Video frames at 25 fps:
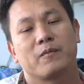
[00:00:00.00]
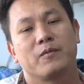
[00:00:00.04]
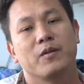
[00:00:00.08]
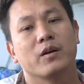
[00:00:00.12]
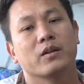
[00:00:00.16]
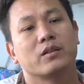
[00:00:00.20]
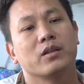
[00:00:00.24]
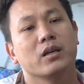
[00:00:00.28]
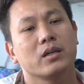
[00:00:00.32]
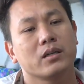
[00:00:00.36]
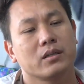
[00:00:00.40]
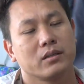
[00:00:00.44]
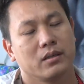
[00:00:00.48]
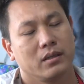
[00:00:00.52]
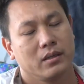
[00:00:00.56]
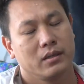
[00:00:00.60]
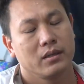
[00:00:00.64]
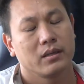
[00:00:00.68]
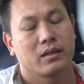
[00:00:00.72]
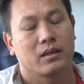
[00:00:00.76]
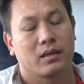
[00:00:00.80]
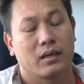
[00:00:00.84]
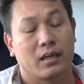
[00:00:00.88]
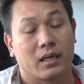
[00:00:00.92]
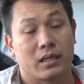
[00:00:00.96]
phương thức
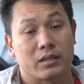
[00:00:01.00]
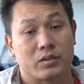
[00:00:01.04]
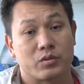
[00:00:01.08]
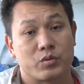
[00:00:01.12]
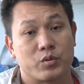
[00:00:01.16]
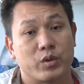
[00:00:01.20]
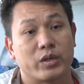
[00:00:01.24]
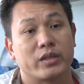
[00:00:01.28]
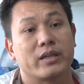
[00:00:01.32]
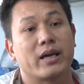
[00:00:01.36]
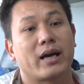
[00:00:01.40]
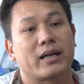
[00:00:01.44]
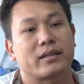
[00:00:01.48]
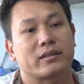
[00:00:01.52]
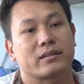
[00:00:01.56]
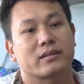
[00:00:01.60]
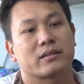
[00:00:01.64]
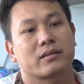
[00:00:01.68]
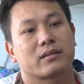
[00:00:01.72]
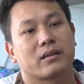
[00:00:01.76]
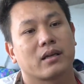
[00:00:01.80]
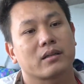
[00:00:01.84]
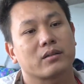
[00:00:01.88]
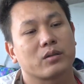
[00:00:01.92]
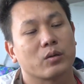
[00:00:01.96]
là truyền đạt
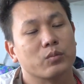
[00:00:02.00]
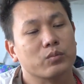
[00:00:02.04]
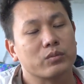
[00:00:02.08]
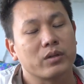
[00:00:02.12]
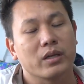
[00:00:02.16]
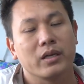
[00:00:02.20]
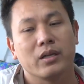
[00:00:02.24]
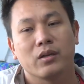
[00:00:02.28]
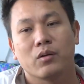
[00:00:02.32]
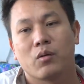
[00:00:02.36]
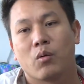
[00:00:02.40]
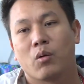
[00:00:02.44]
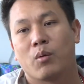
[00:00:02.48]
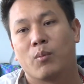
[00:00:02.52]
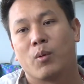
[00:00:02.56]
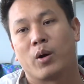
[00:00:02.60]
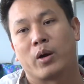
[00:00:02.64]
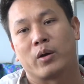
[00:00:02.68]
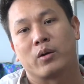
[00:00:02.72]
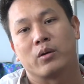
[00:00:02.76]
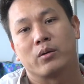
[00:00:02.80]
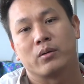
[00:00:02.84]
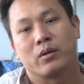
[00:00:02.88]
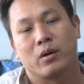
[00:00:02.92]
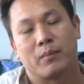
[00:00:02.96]
các thông tin của
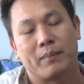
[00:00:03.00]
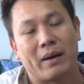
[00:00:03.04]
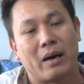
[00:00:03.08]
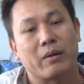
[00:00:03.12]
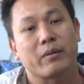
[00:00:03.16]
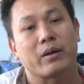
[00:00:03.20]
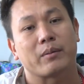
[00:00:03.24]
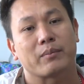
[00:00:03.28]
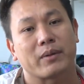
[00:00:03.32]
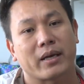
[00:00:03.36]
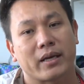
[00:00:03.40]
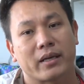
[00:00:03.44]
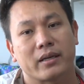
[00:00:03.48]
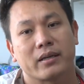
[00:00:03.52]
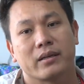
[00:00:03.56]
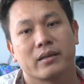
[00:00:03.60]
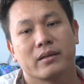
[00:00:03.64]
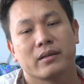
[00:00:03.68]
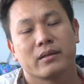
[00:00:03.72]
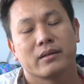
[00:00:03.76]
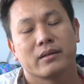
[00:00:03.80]
buổi họp báo ngày hôm nay